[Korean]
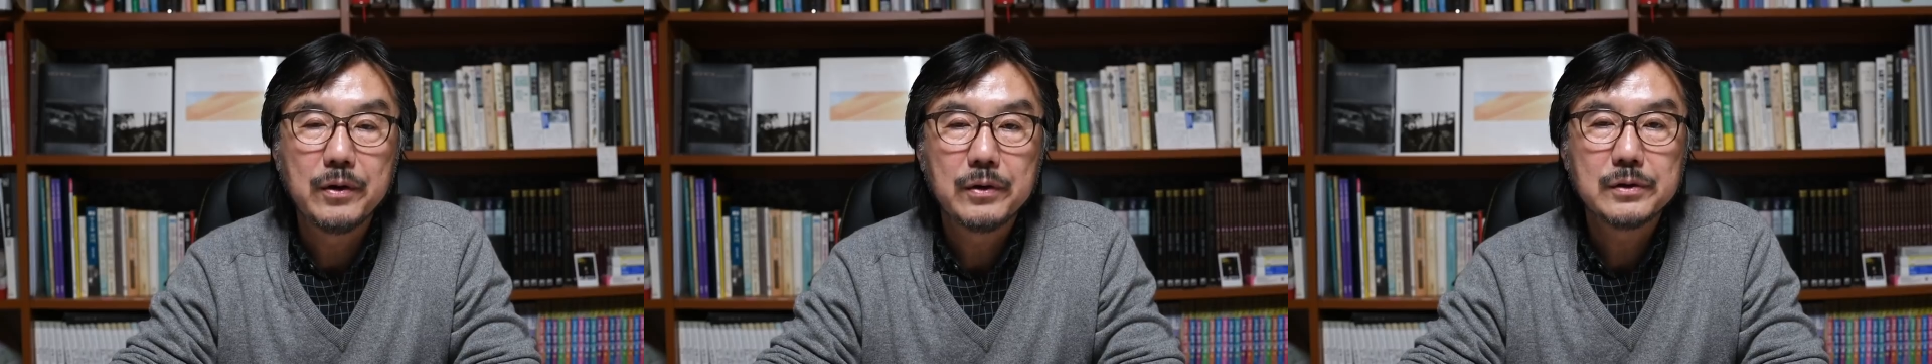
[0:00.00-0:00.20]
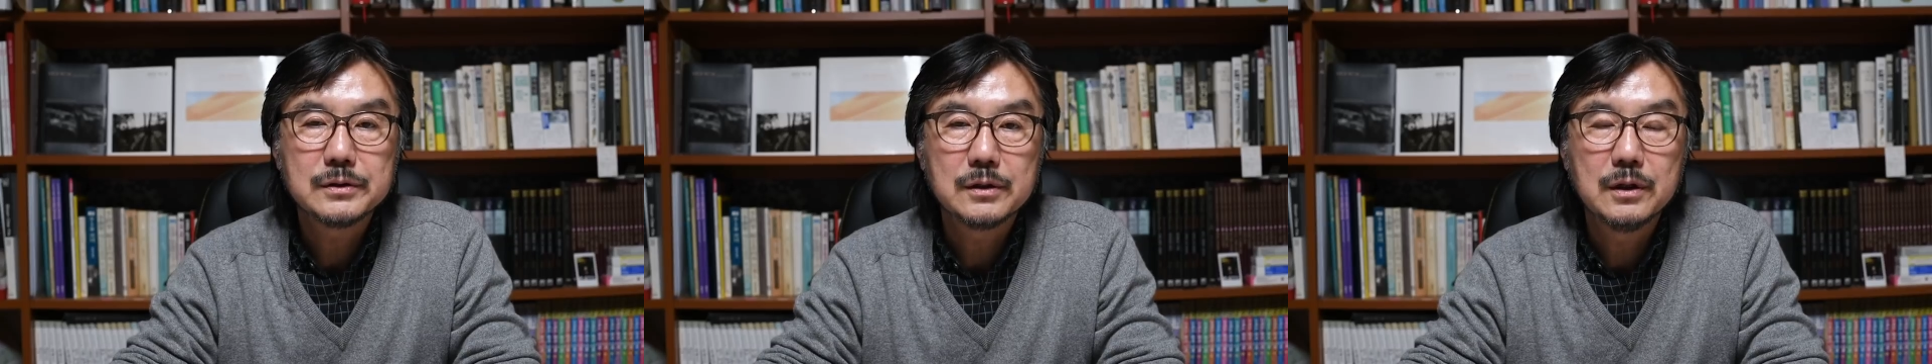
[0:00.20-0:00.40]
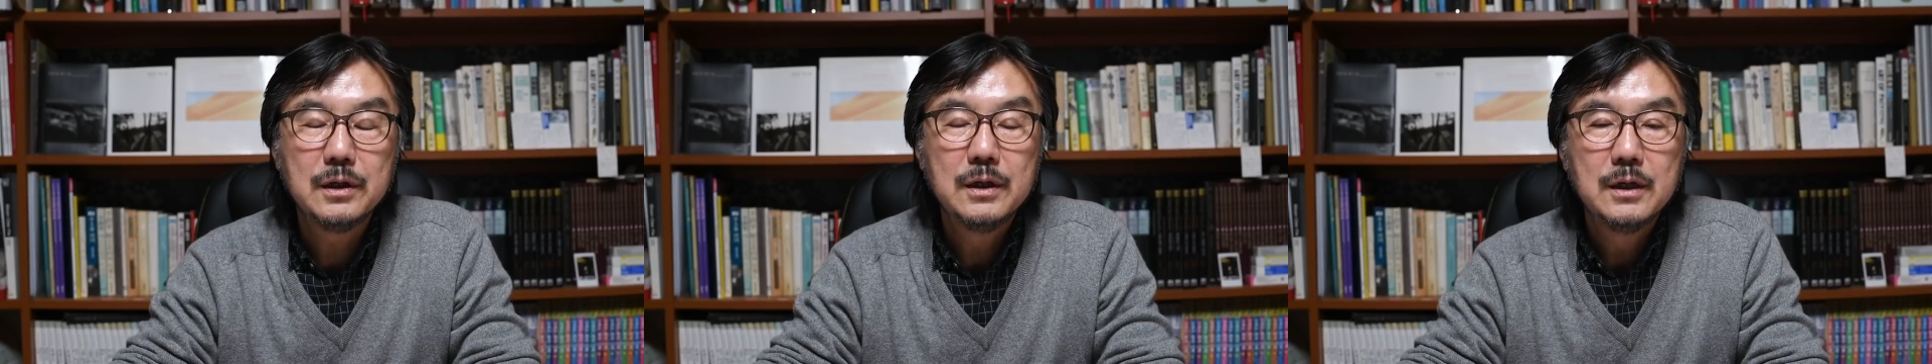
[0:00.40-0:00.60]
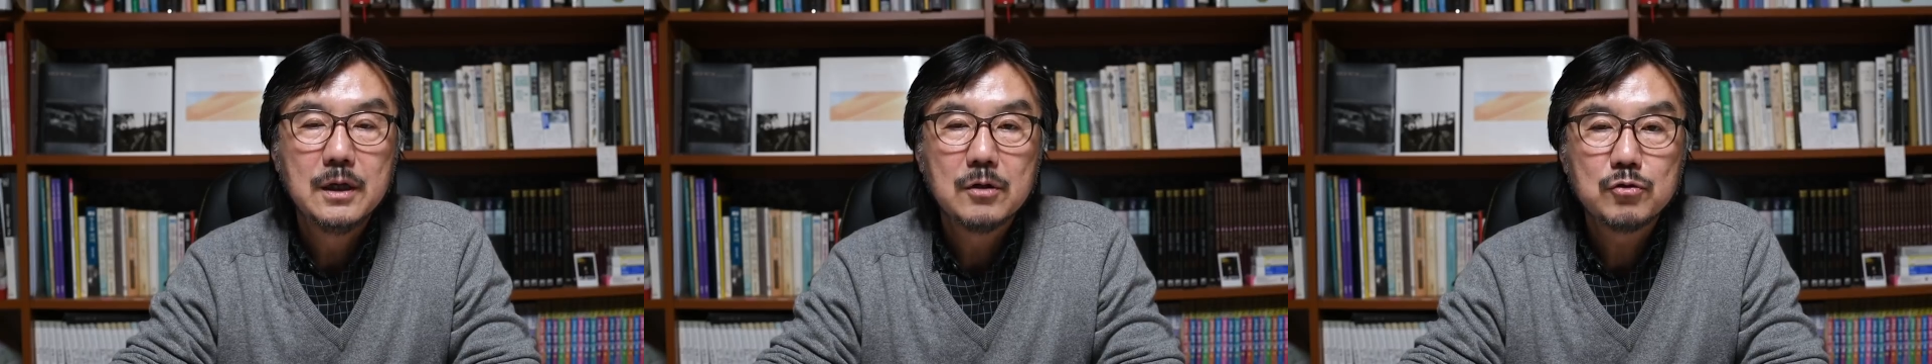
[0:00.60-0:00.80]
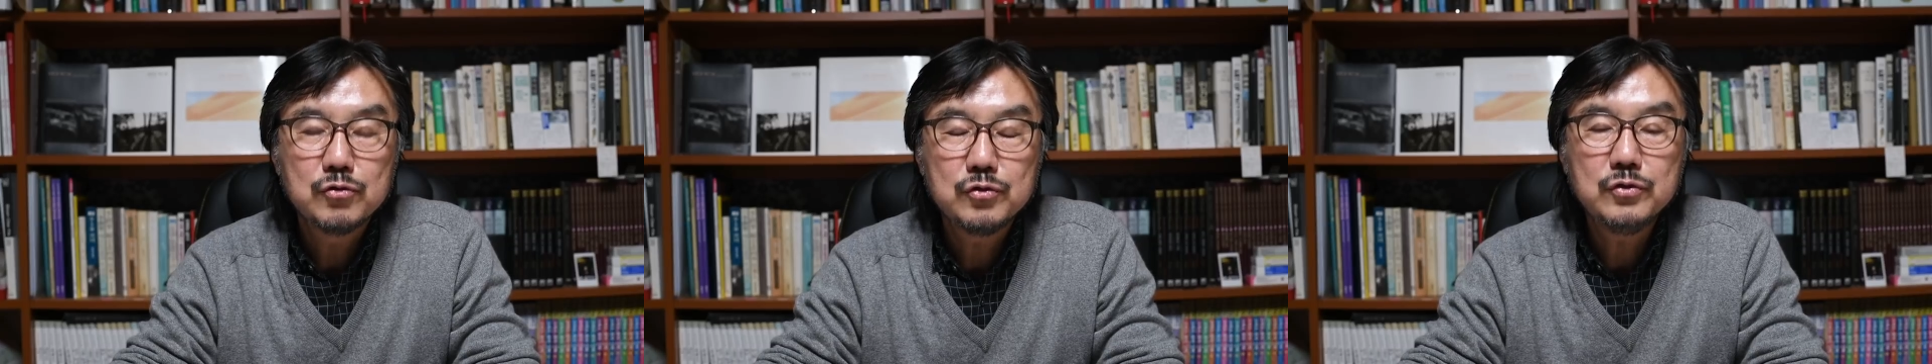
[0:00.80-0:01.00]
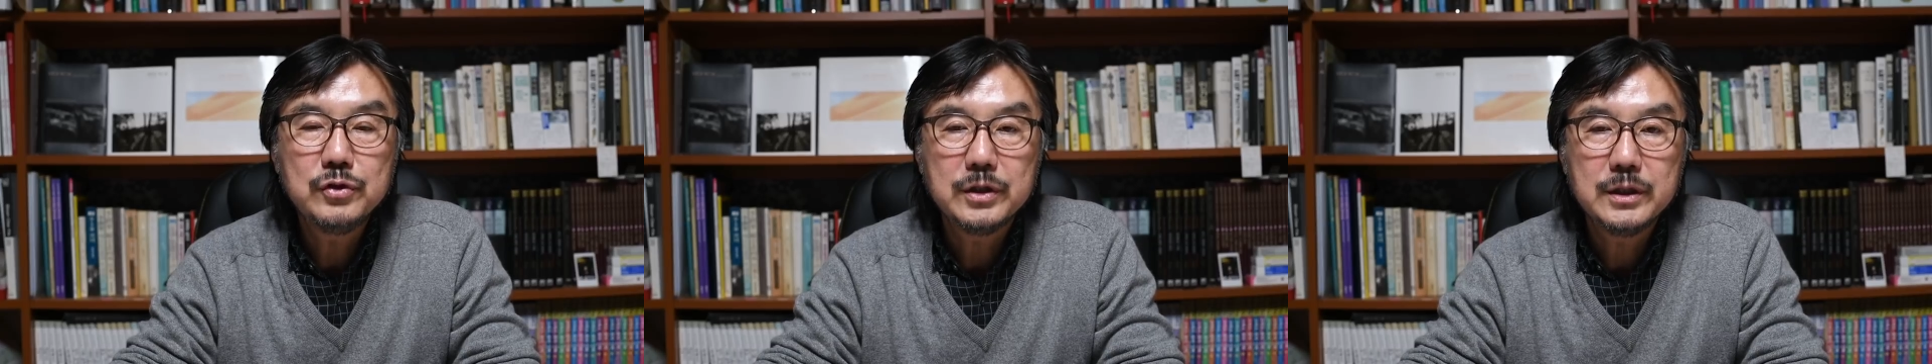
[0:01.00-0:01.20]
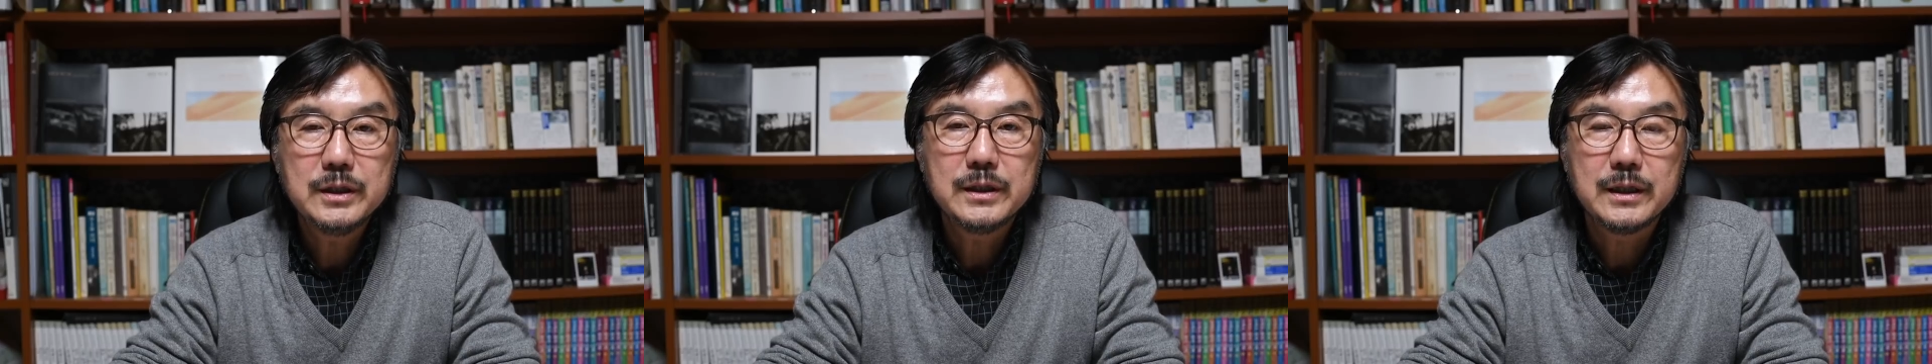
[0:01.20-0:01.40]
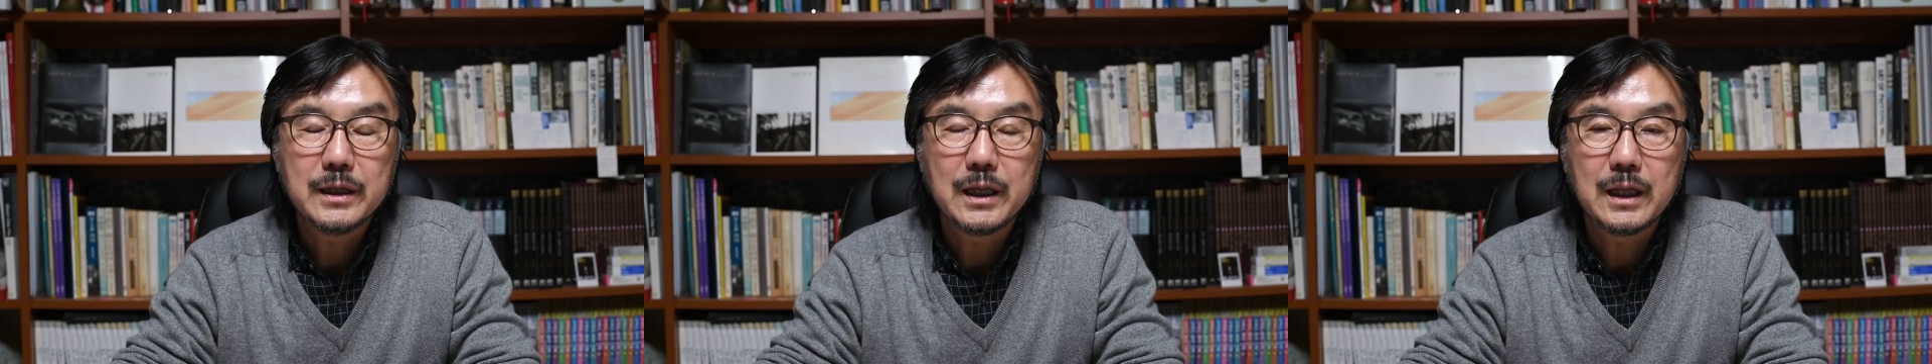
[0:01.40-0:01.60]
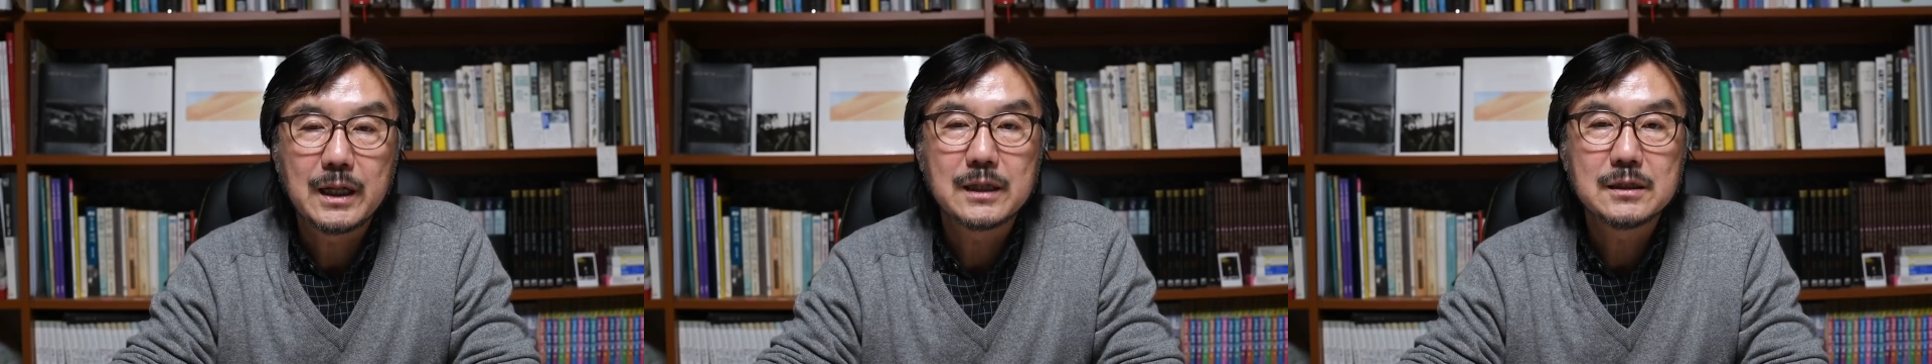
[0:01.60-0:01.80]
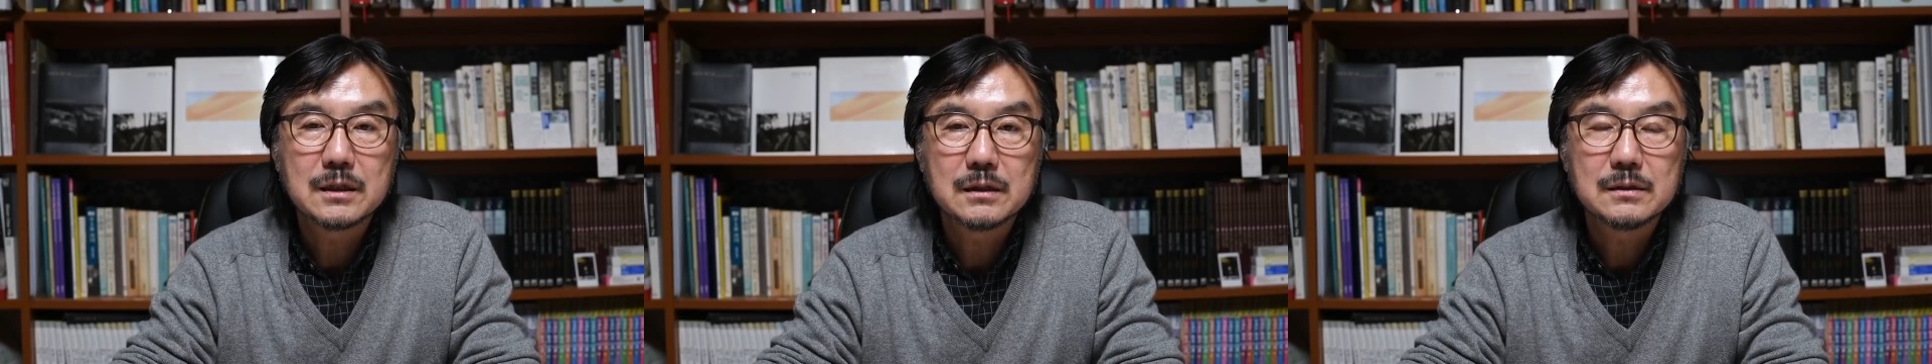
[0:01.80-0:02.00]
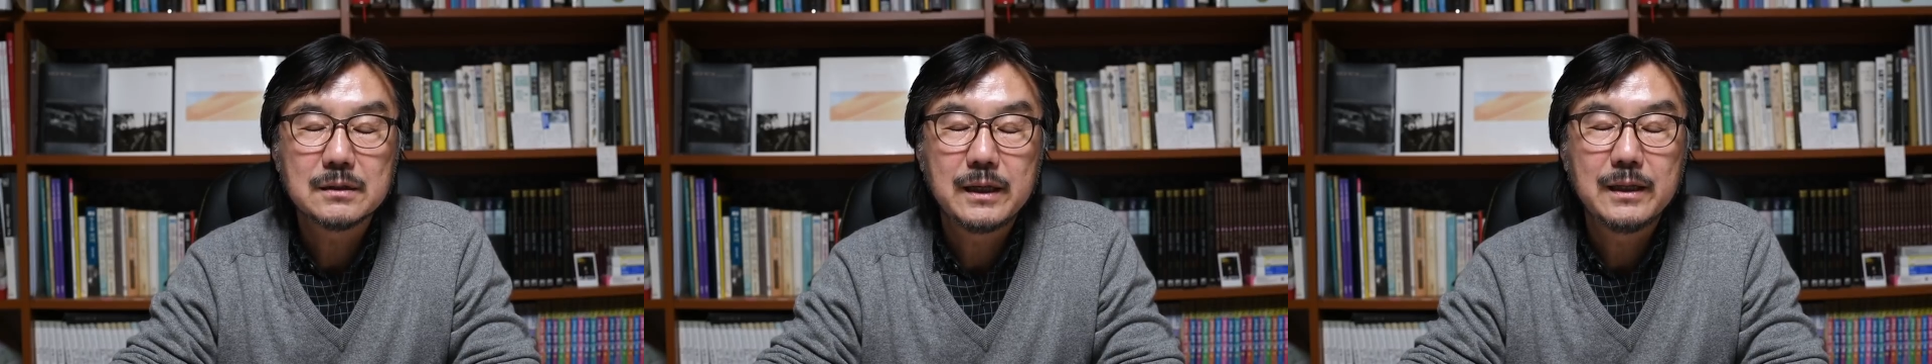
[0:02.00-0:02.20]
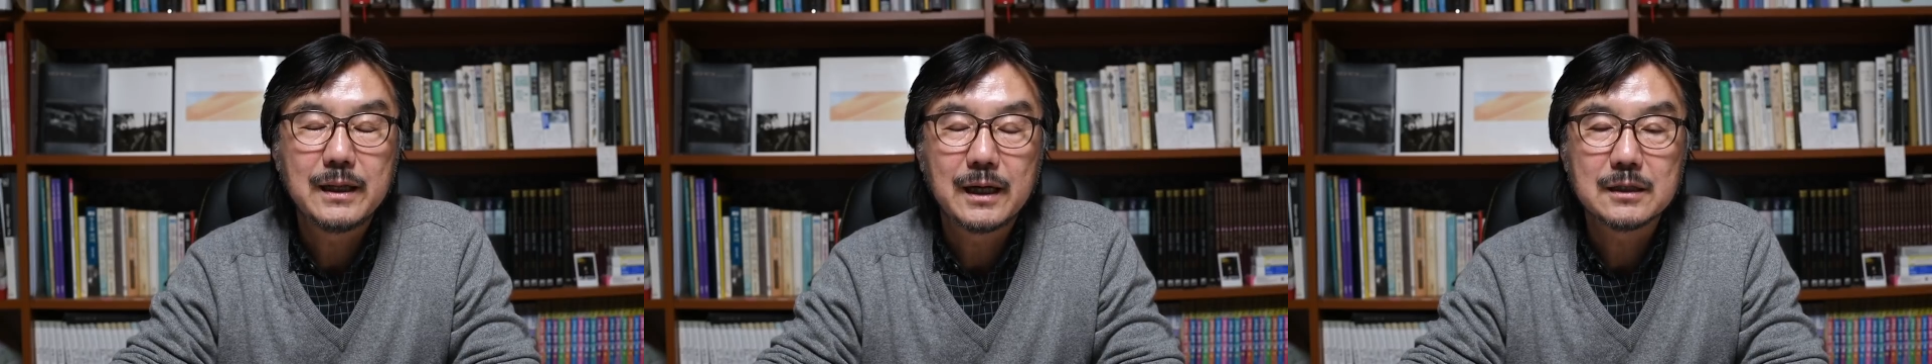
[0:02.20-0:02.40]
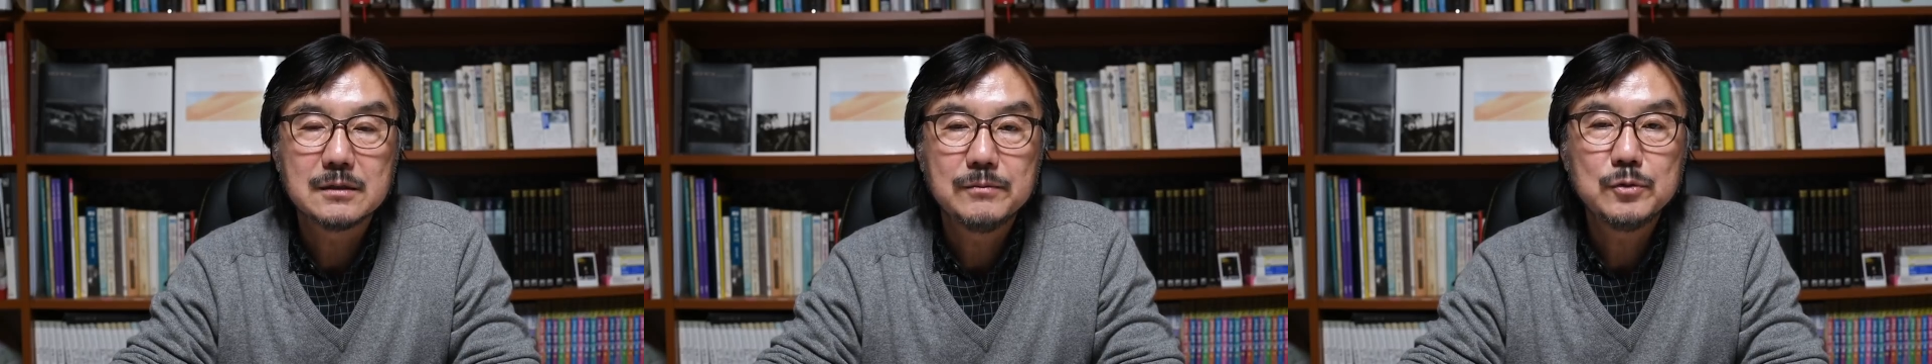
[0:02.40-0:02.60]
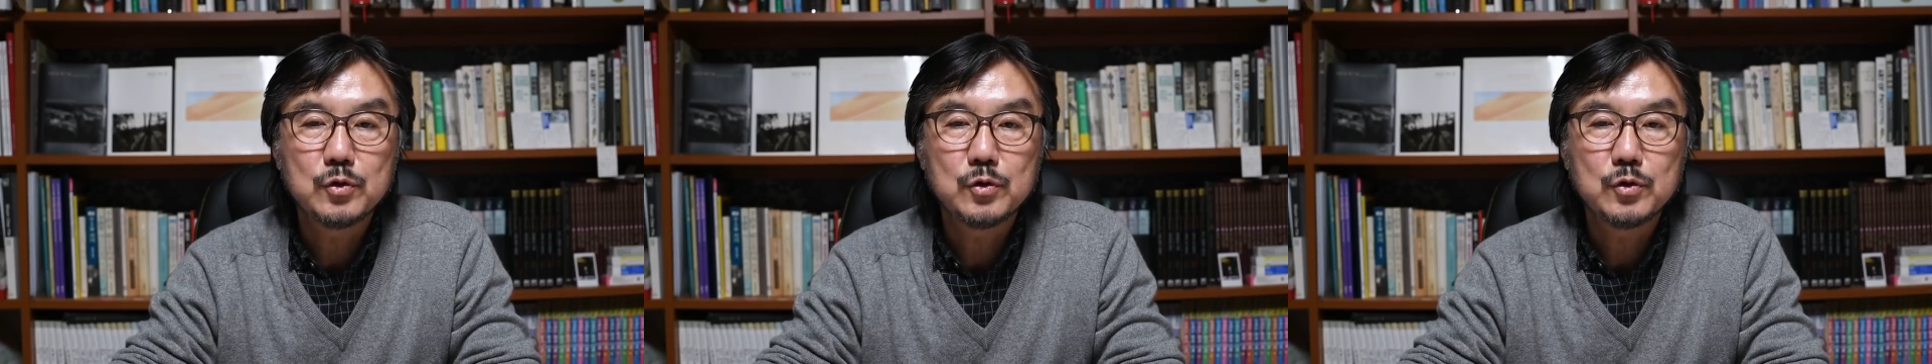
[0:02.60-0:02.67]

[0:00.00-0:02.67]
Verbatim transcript: 그래서 꾸준히 해나가시면